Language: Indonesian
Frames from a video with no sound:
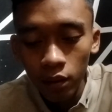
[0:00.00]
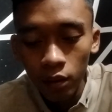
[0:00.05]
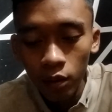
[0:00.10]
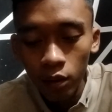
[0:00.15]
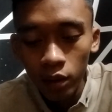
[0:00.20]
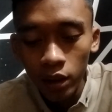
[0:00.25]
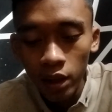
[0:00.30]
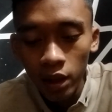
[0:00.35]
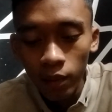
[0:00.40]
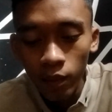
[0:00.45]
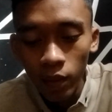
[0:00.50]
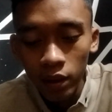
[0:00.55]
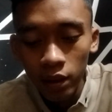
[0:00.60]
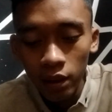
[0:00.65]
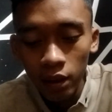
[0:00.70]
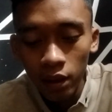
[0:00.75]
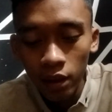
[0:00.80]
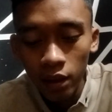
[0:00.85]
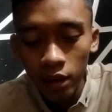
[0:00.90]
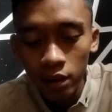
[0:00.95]
Goal kick
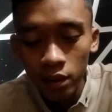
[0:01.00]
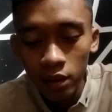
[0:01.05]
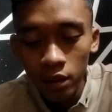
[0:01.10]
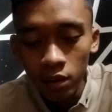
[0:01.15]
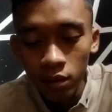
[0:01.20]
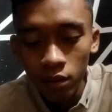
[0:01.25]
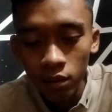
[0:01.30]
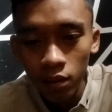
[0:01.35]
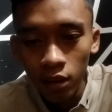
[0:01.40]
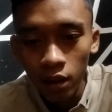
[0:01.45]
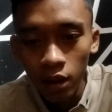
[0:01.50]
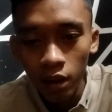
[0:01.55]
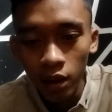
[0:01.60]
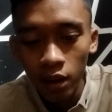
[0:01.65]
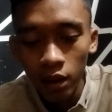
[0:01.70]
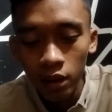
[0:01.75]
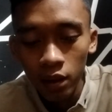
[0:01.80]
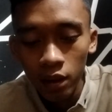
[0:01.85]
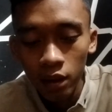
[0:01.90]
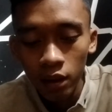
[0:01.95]
pada laga ini
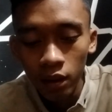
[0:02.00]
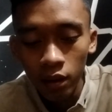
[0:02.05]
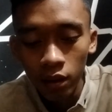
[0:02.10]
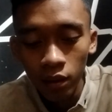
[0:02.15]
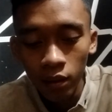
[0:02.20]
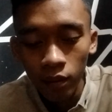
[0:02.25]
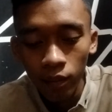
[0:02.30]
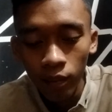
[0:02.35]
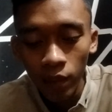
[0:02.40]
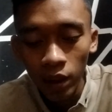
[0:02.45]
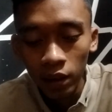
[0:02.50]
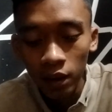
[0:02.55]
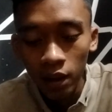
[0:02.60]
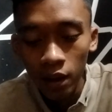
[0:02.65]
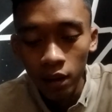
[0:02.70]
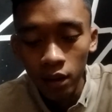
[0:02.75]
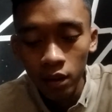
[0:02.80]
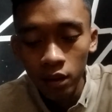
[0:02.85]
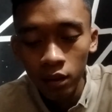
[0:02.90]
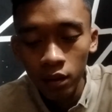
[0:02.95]
Argentina 4
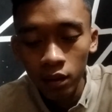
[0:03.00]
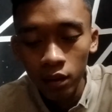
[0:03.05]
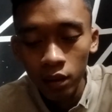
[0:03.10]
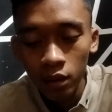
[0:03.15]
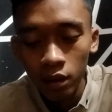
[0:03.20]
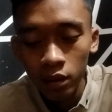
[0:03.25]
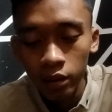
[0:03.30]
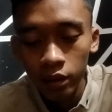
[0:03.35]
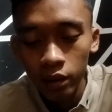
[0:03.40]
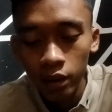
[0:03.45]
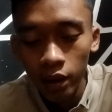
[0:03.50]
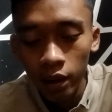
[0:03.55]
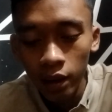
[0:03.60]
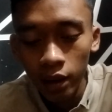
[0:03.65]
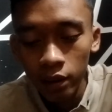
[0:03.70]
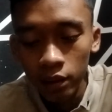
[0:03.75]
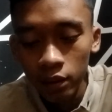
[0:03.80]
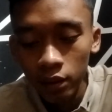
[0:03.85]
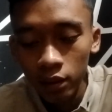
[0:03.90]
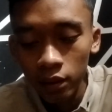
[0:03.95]
kali
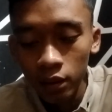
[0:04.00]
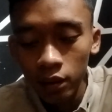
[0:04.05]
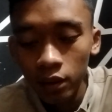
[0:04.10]
sedangkan